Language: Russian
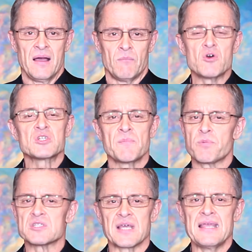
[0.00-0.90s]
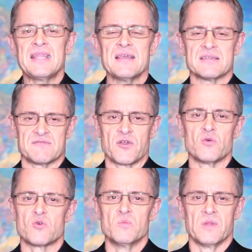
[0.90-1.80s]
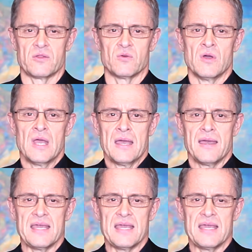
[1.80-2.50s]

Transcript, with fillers: можно просто идти в свою комнату э,